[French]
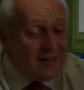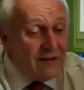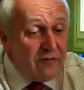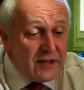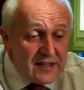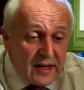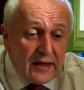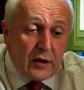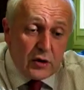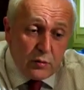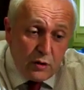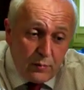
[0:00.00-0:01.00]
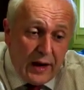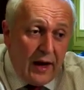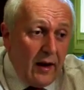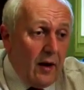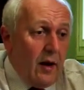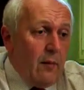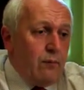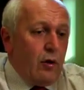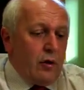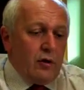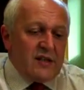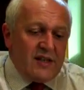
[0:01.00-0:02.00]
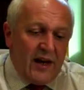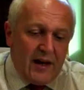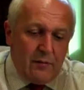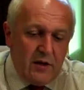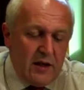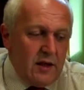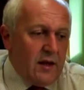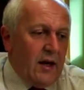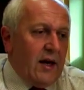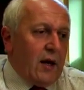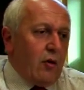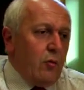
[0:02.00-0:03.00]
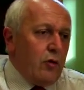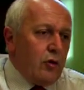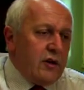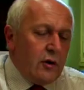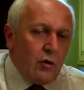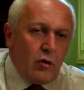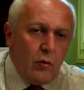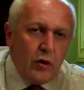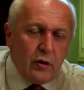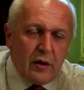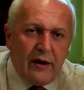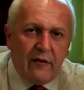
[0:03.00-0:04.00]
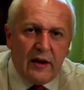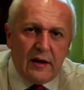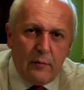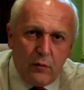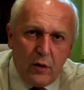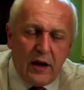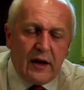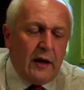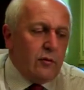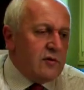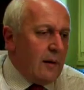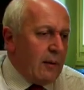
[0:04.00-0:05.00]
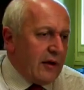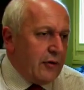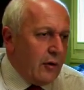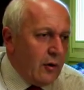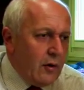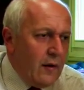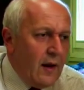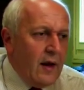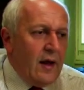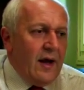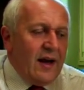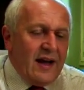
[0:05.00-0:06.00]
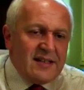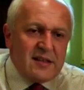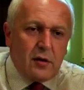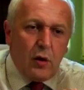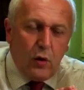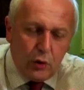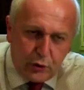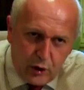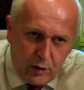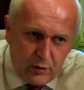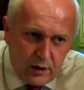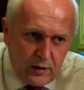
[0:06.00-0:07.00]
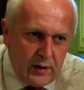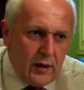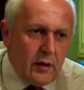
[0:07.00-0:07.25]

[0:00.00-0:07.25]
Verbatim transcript: Ça fait des années que je me bats pour que Saint-Rémy et la communauté de communes de la vallée des Beaux à laquelle nous appartenons restent autonomes,